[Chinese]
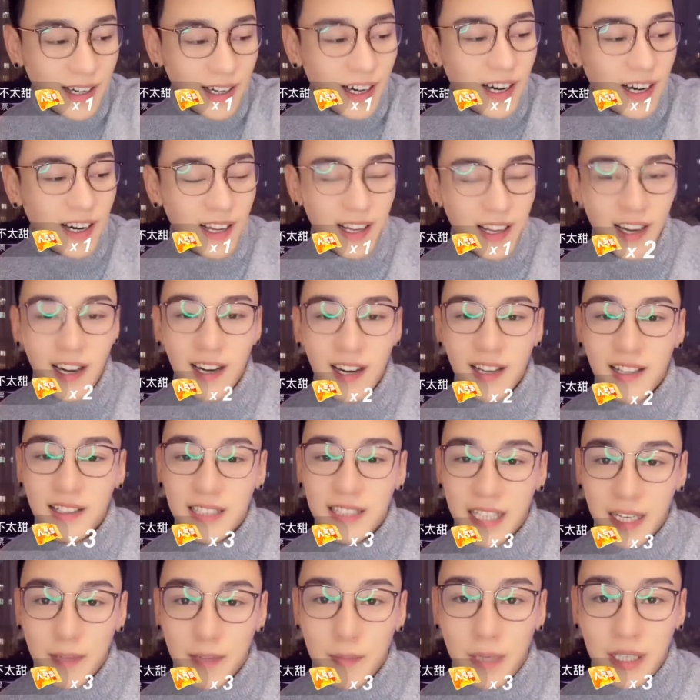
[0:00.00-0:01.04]
二零二零
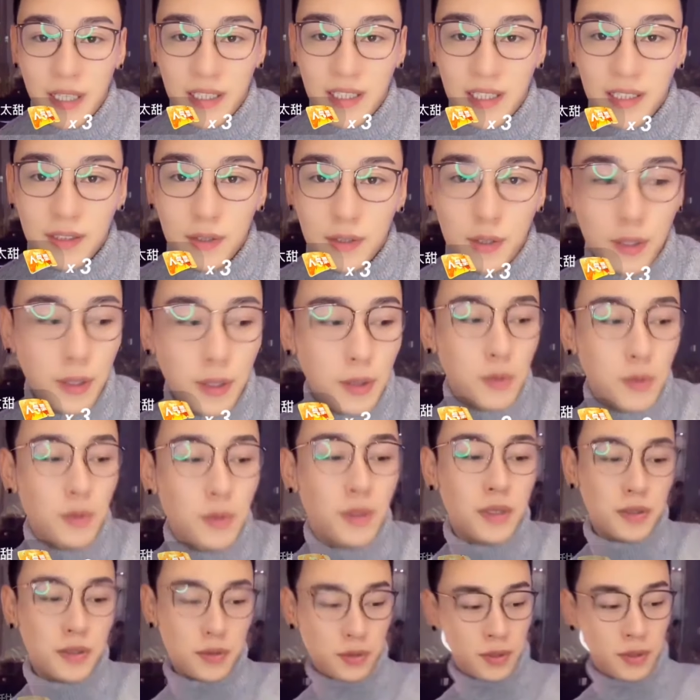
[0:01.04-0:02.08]
年马上就要
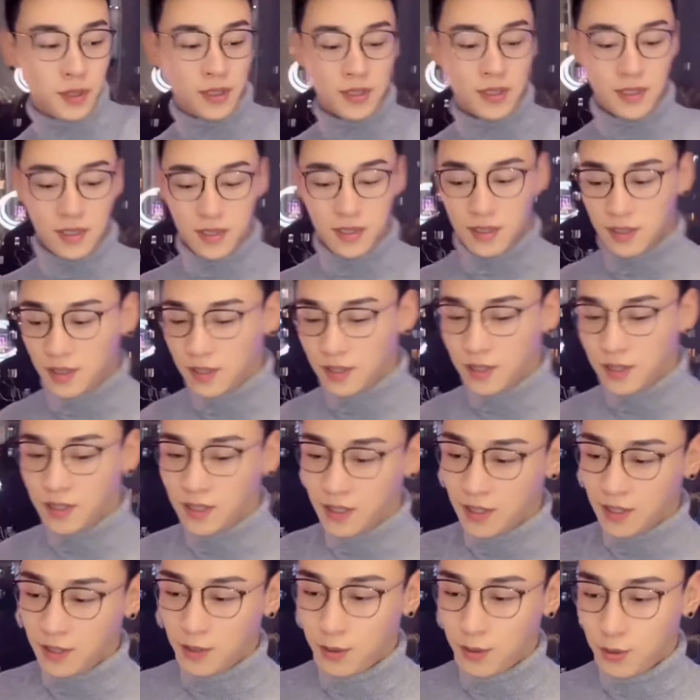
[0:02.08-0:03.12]
过去
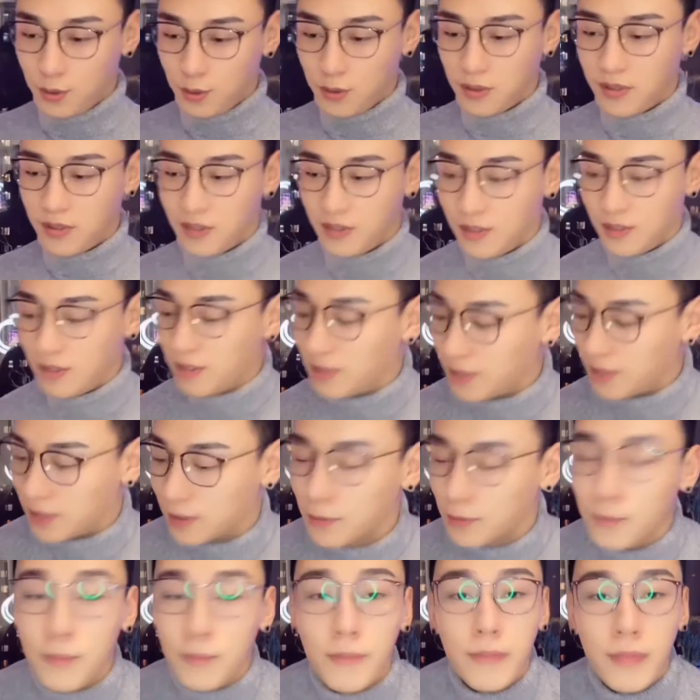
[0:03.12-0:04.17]
了，就是
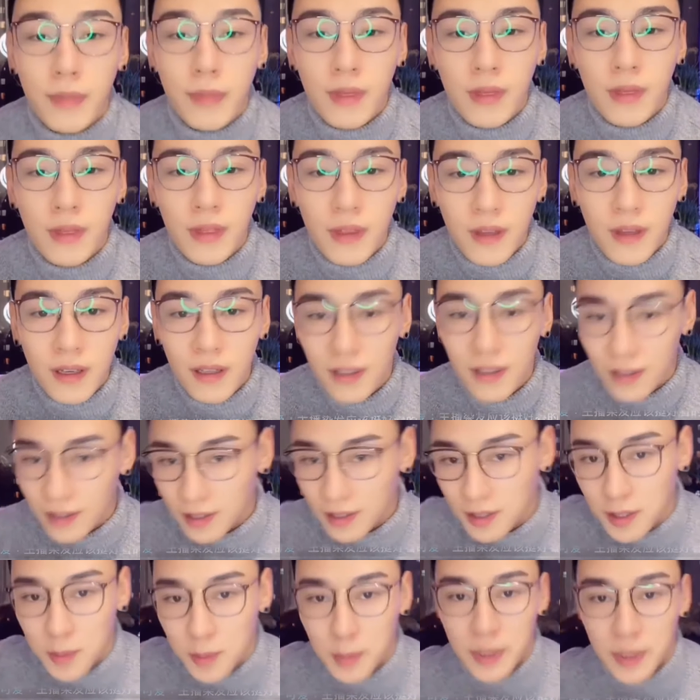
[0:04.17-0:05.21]

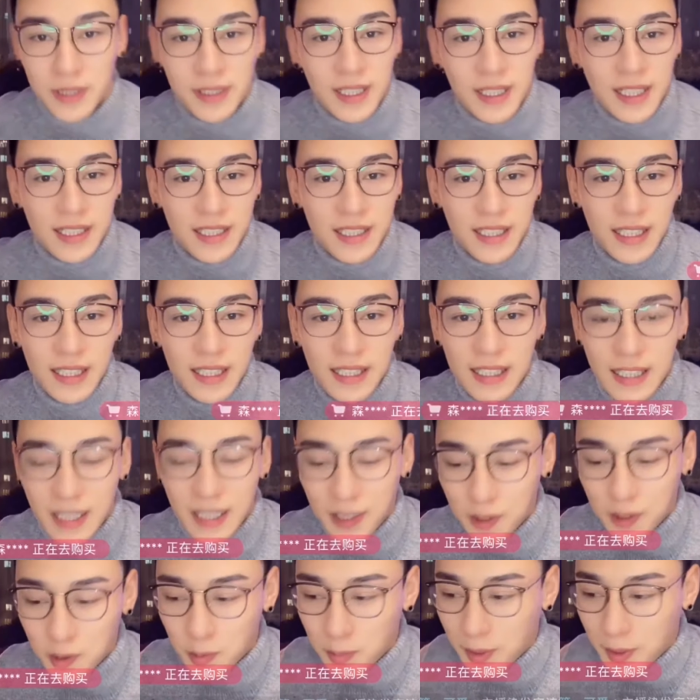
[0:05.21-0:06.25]
你们在这一
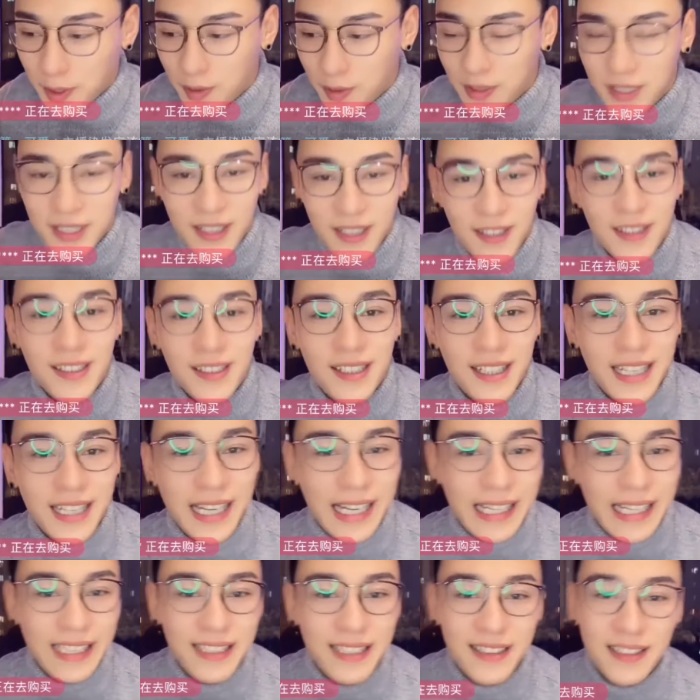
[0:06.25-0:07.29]
年有没有想
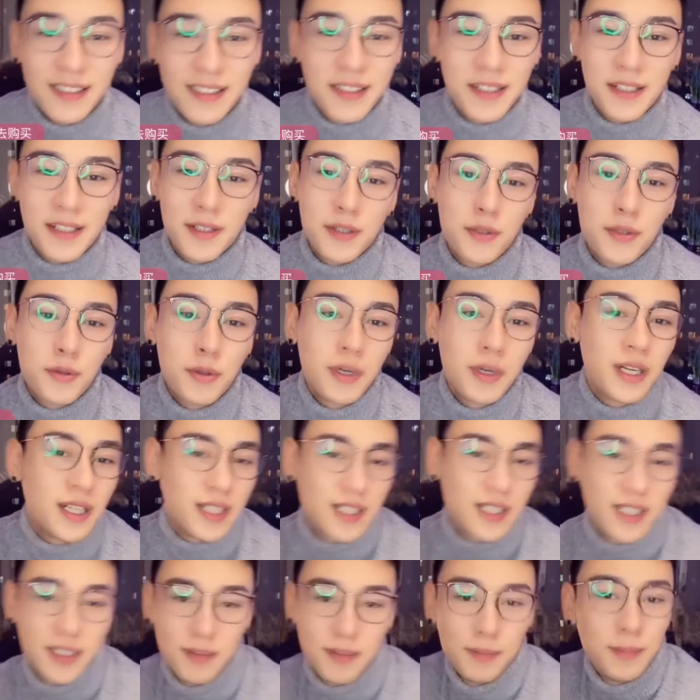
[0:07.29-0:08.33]
给自己说一
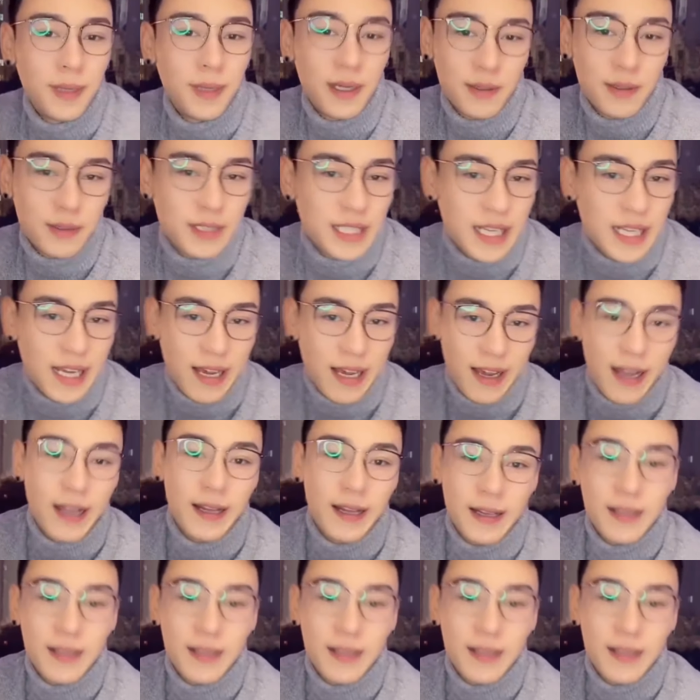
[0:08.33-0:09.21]
声抱歉？